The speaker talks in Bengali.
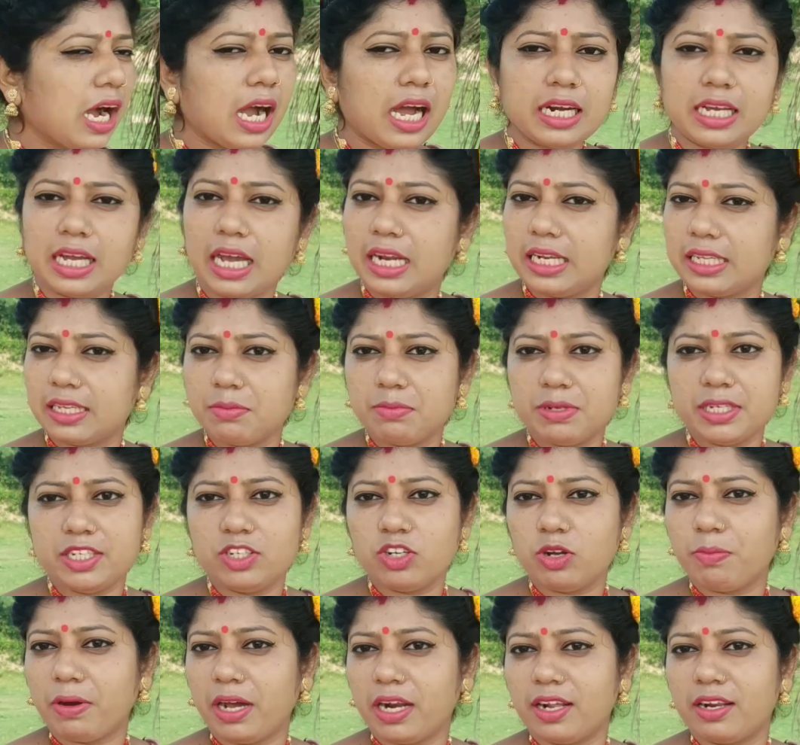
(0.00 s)
আর কালকে
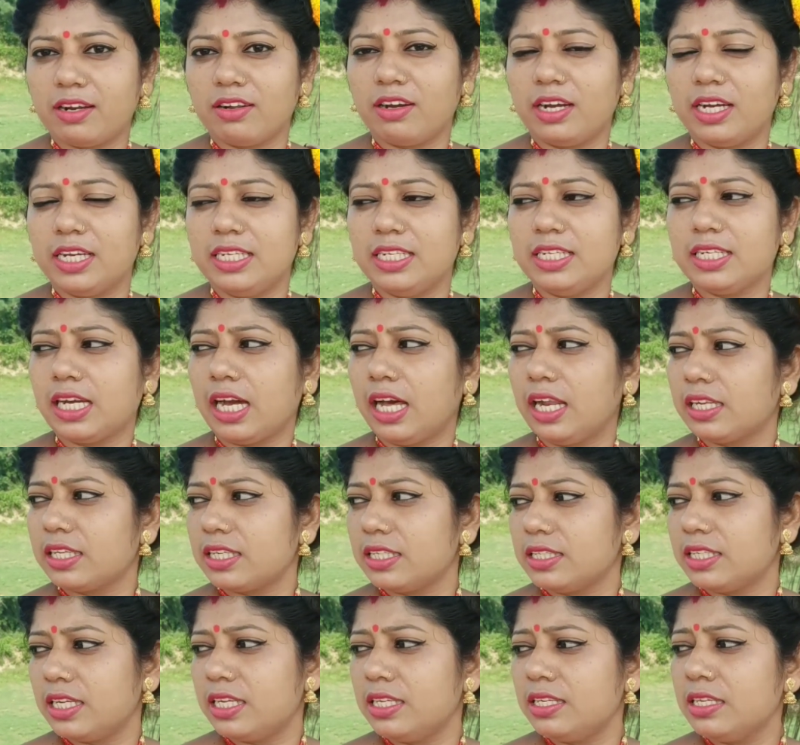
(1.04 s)
ভিডিও বানানো হয়নি কালকে
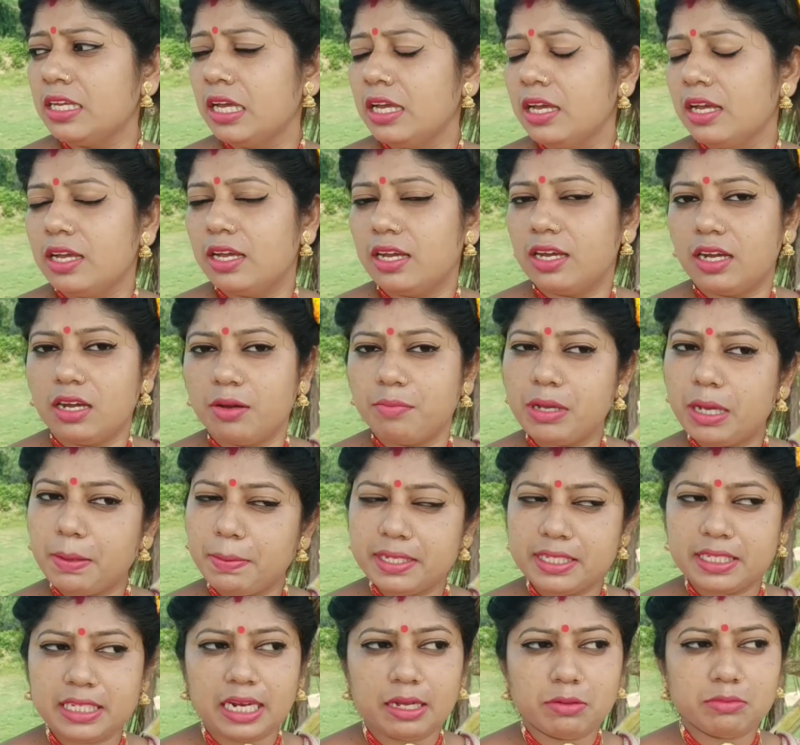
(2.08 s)
সেই
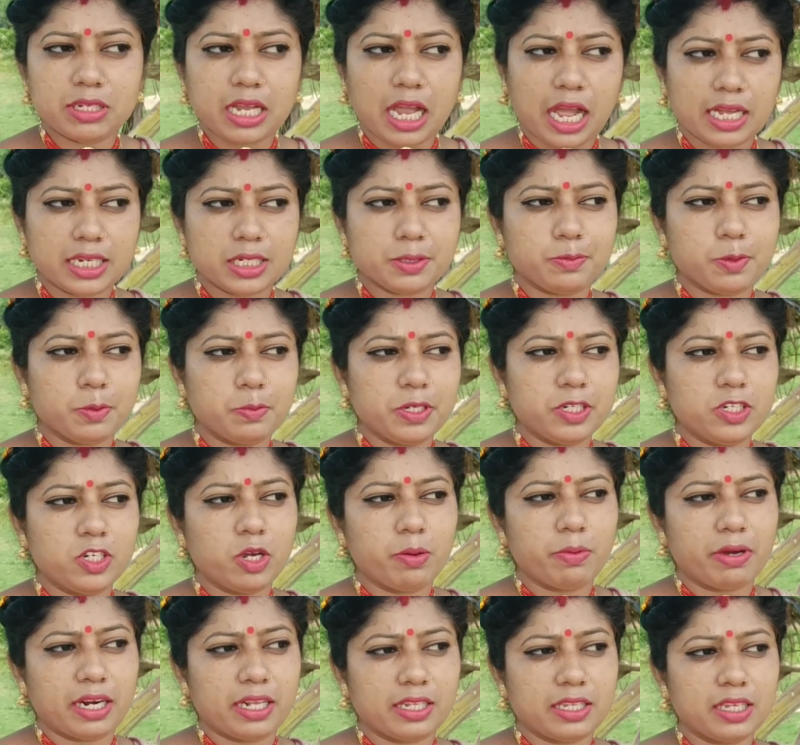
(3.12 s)
ভেবেছিলাম যে আসবো ভিডিও
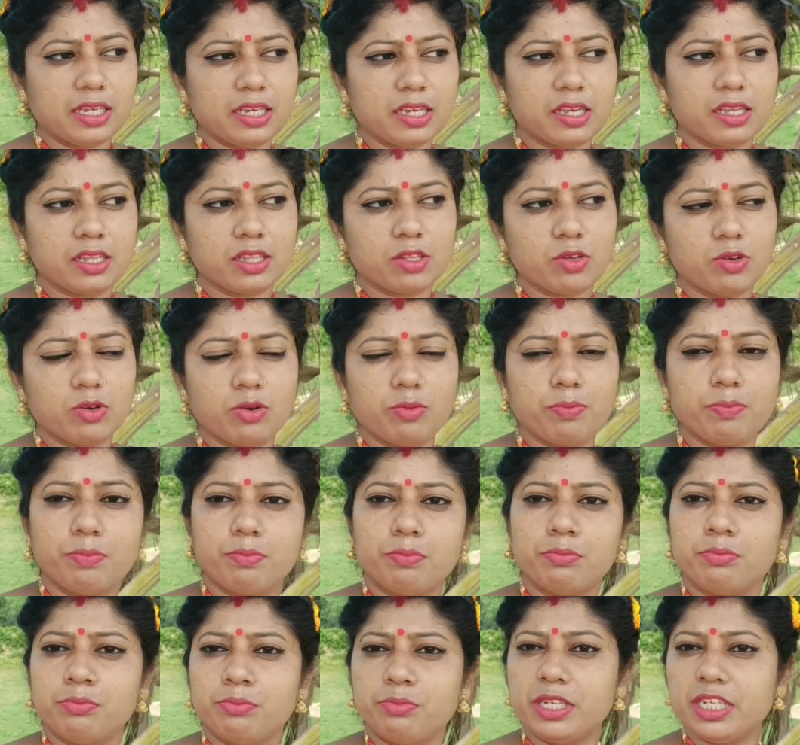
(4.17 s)
বানাতে কিন্তু
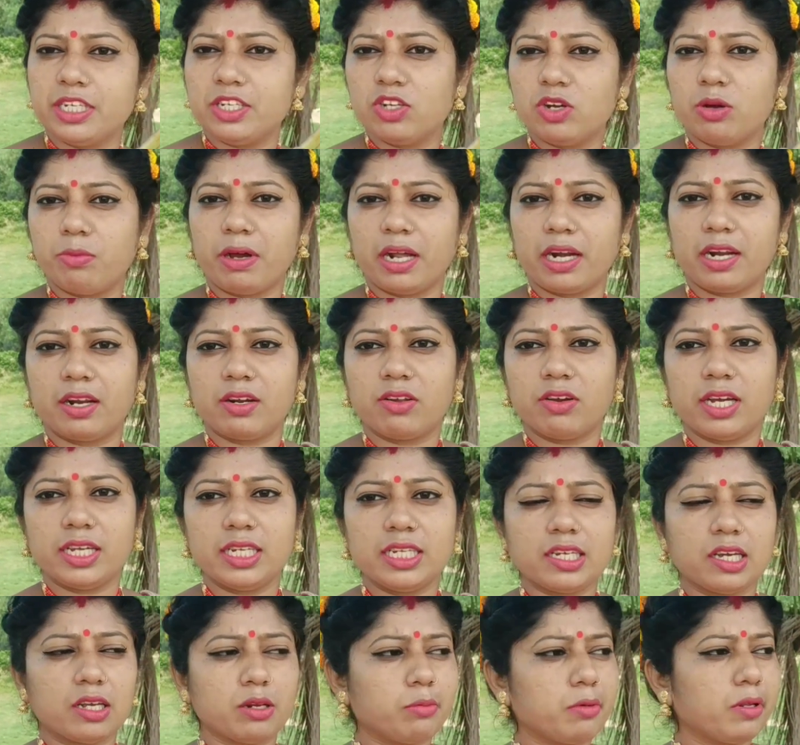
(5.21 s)
ভিডিও বানানো
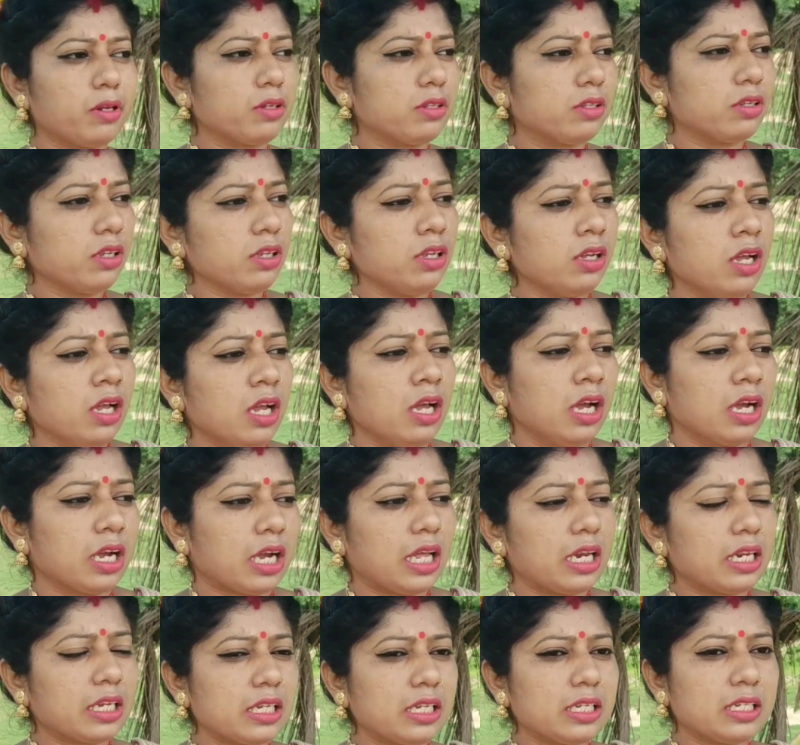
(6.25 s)
হয়নি কেন বলো তো
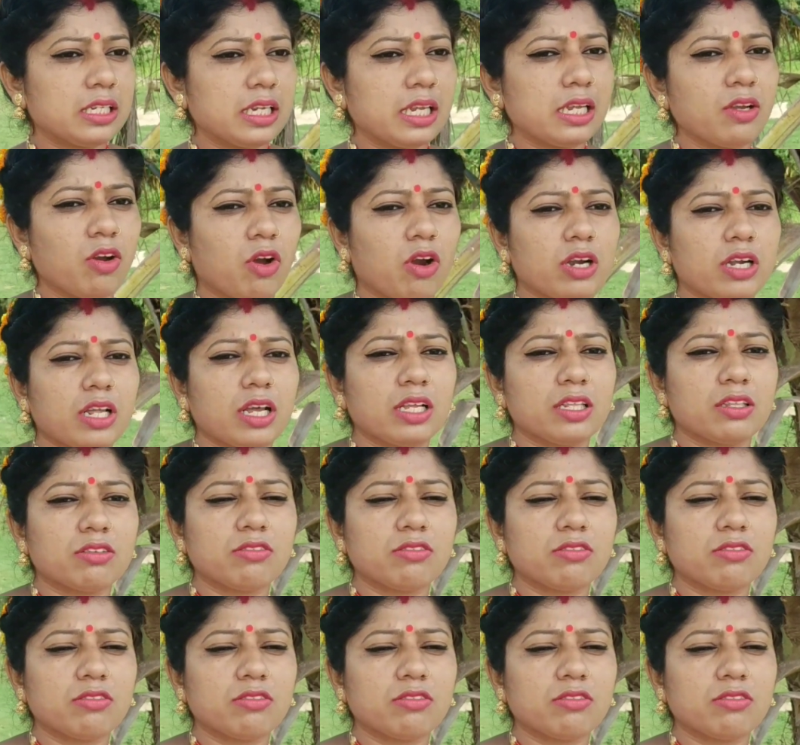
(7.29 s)
কালকে সেই হঠাৎ